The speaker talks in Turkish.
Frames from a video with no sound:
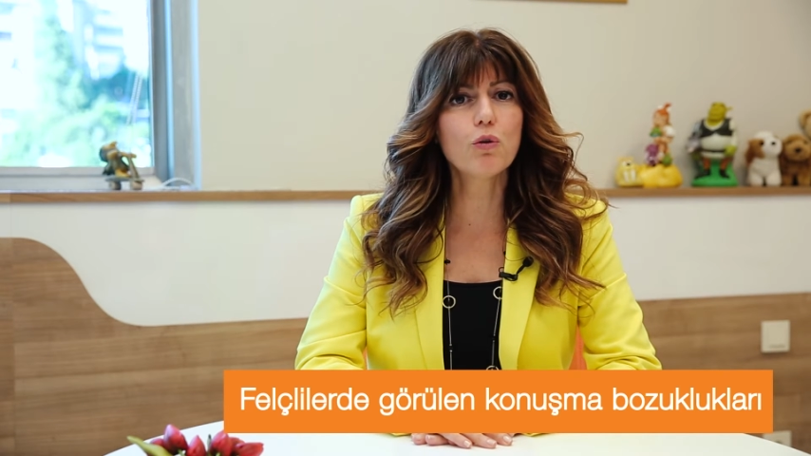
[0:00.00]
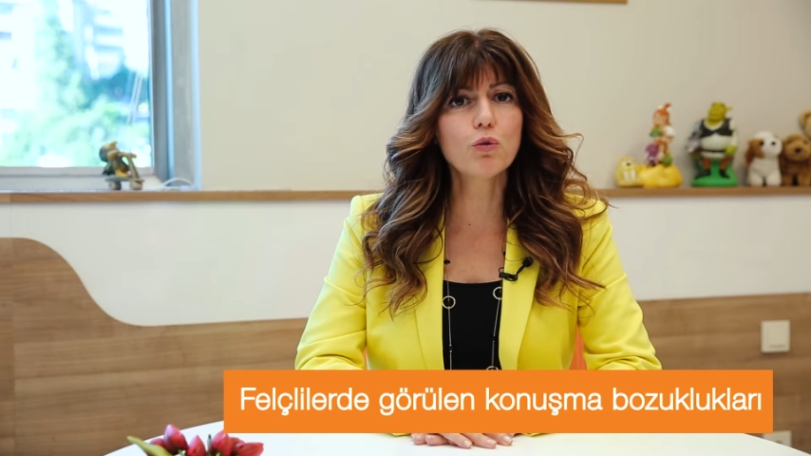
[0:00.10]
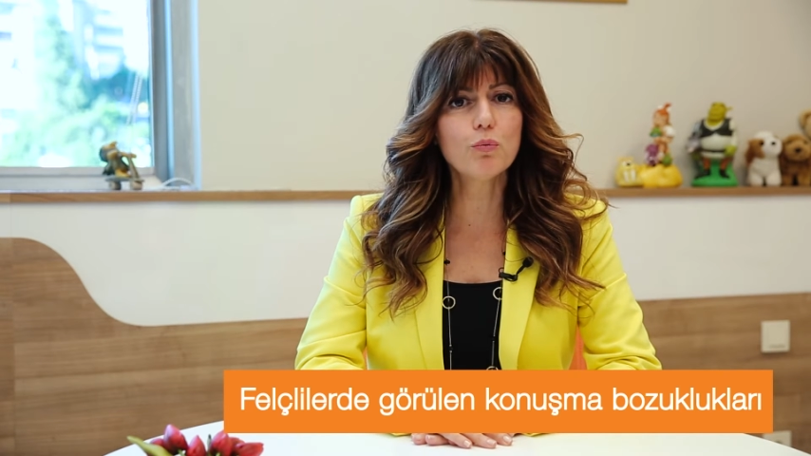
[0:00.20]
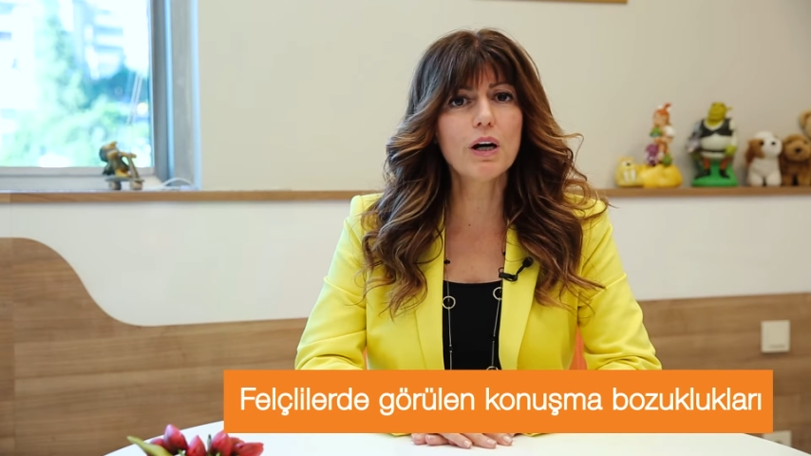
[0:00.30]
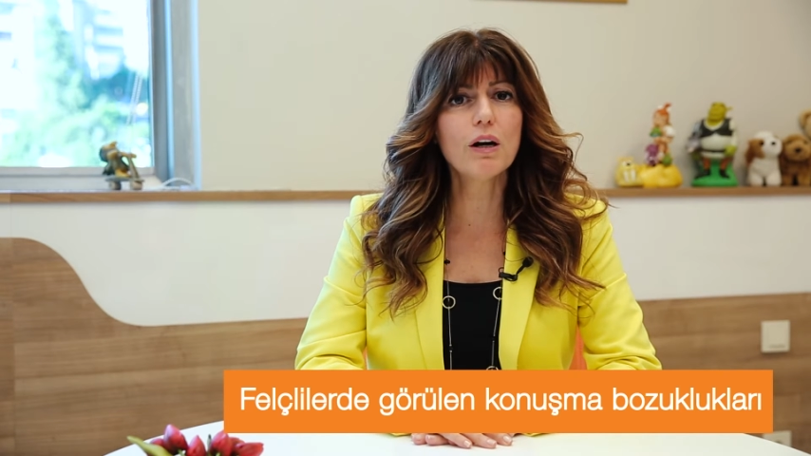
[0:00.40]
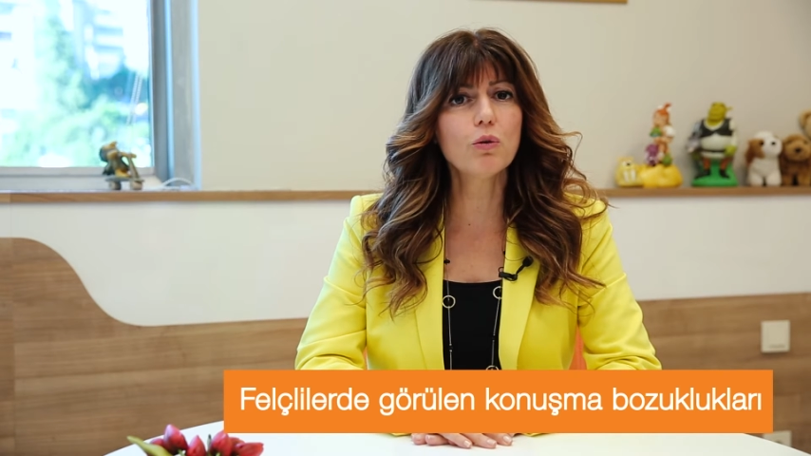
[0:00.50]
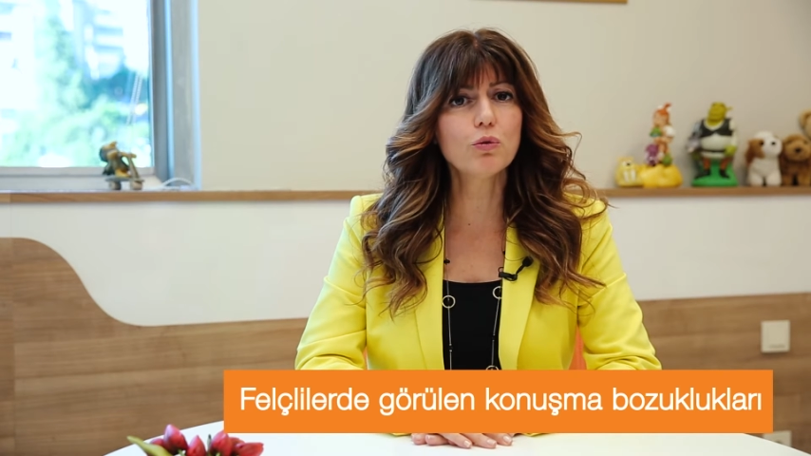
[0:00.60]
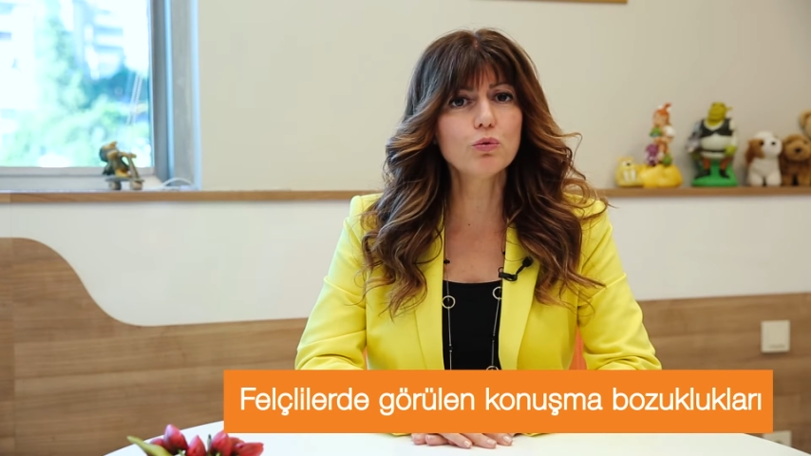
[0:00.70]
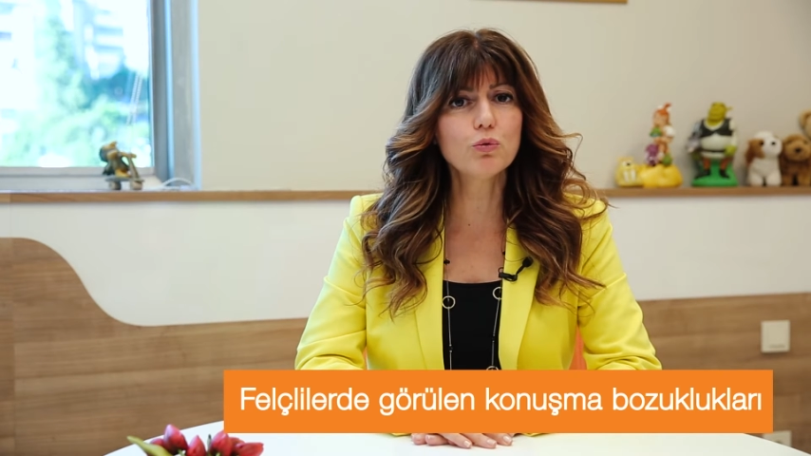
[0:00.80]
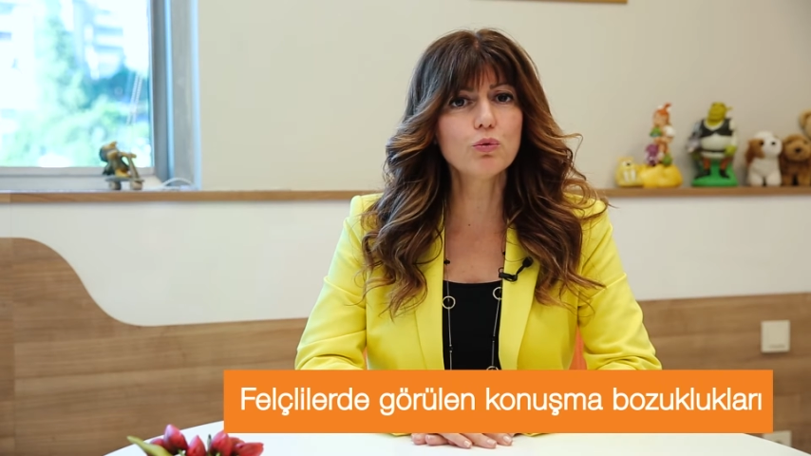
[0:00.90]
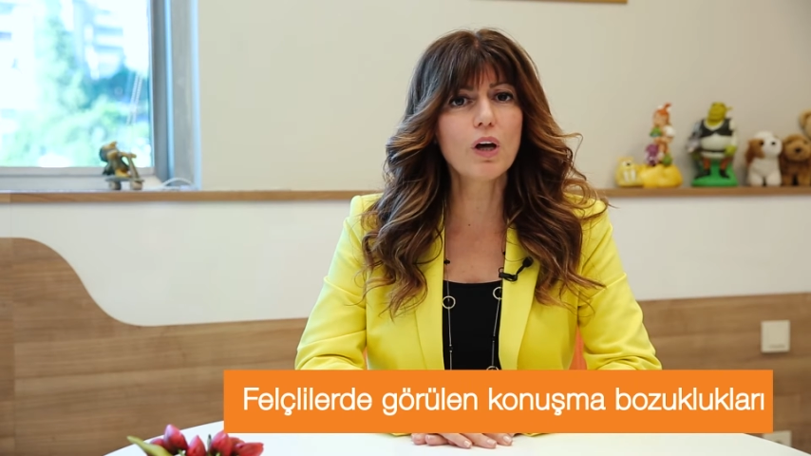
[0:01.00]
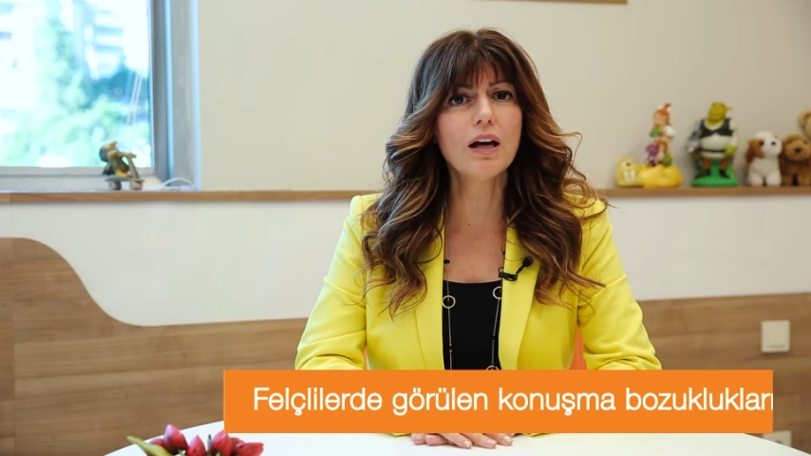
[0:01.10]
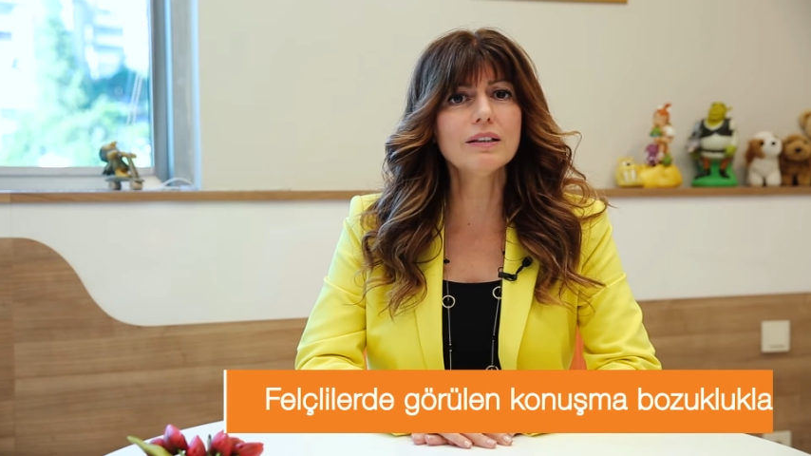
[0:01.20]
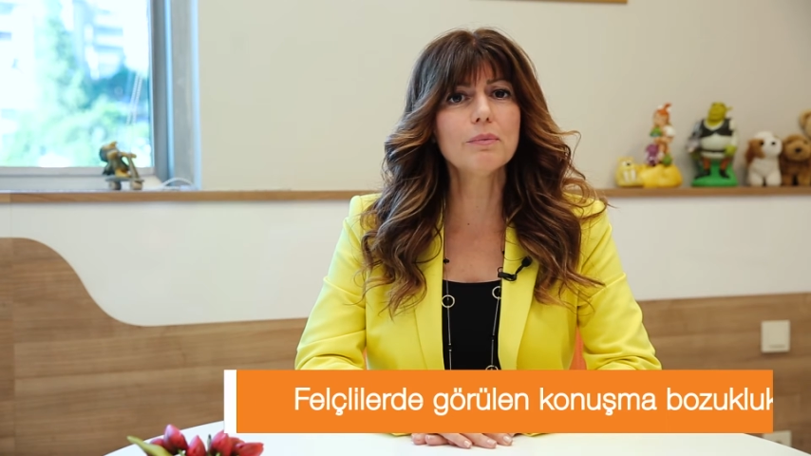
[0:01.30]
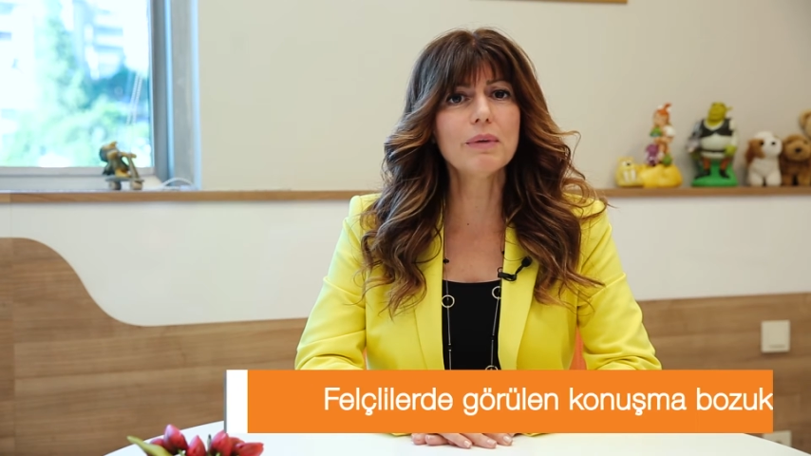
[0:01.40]
okuma,
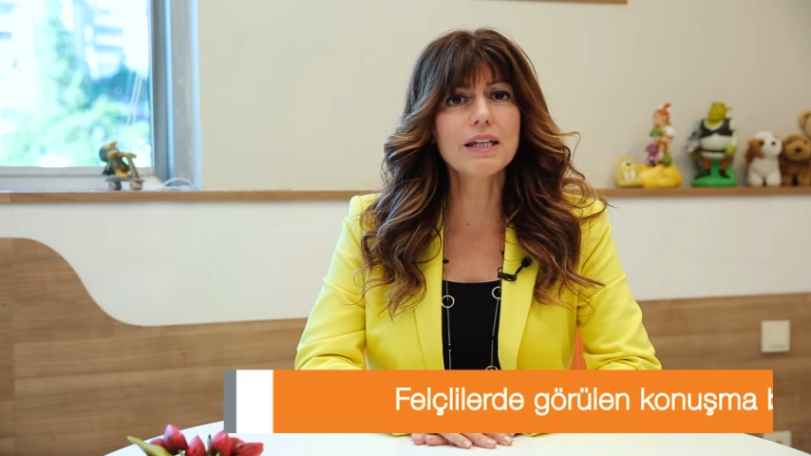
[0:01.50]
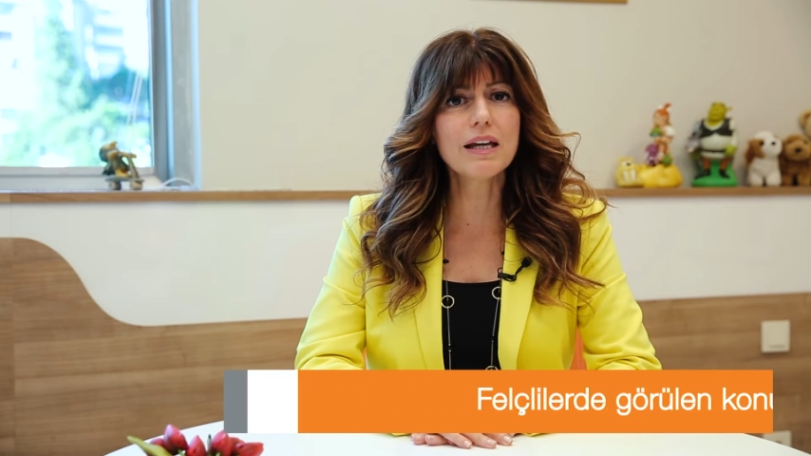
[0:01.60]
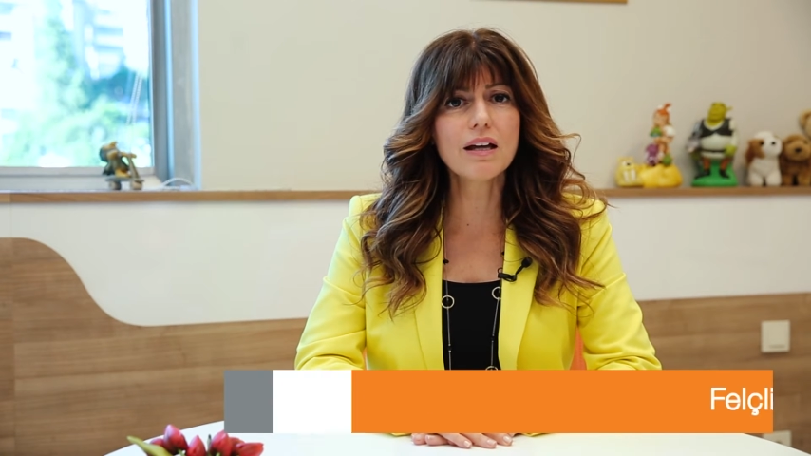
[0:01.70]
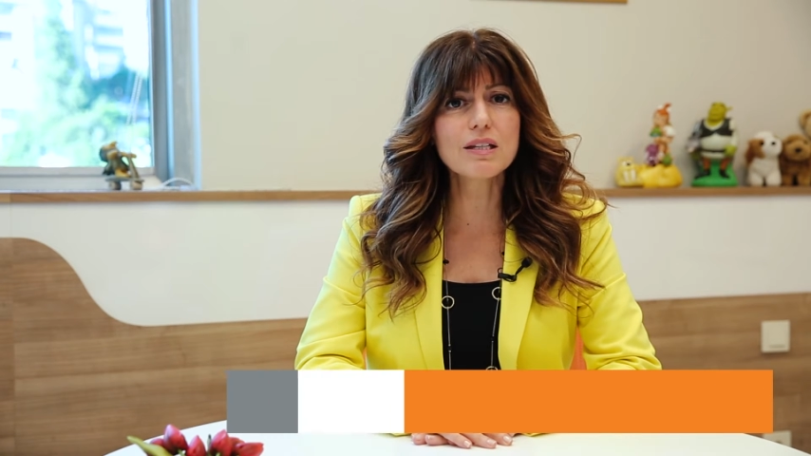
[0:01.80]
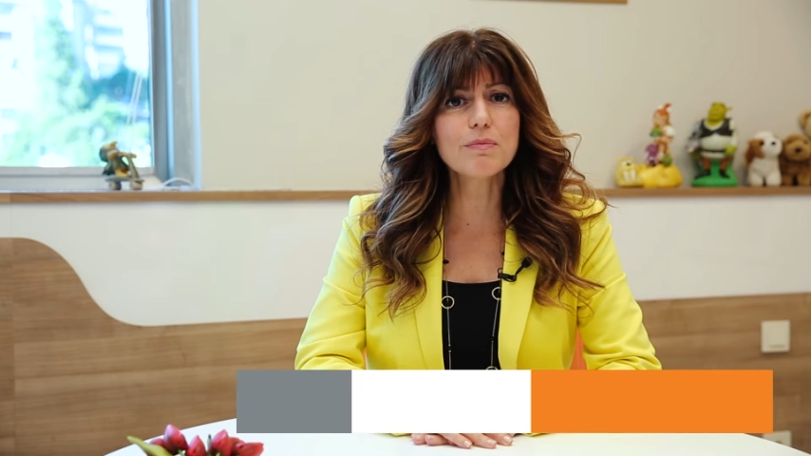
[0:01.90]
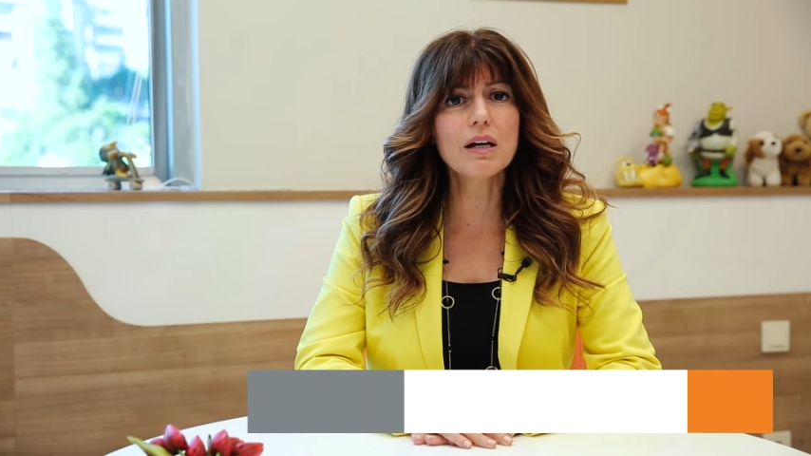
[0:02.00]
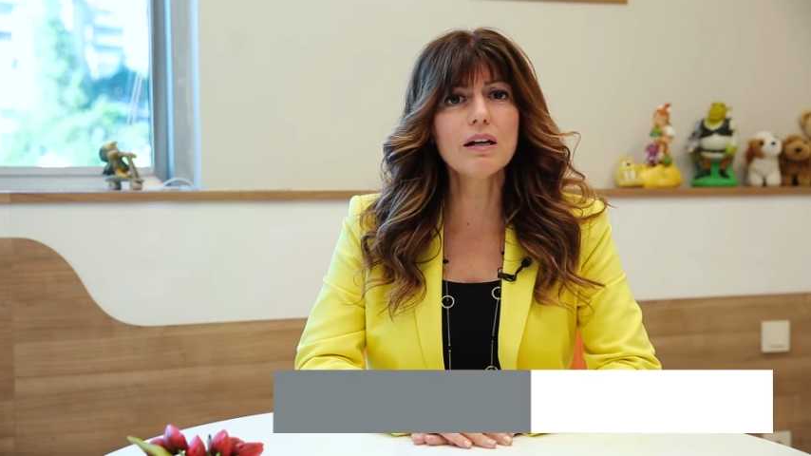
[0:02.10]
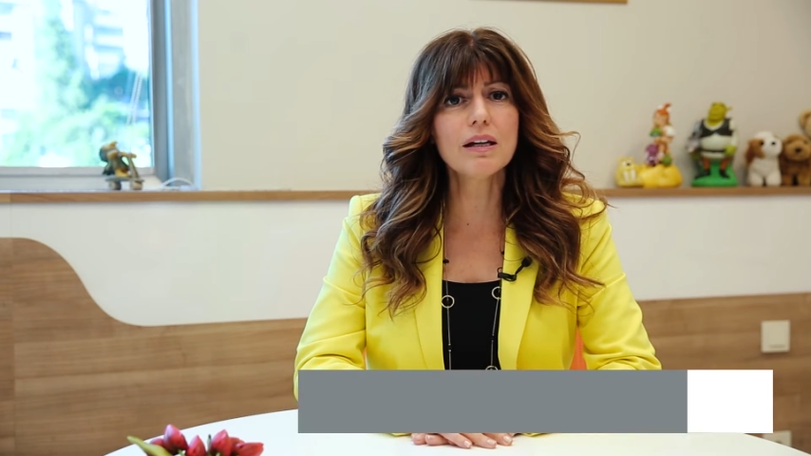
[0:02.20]
okuduğunu anlama, yazma,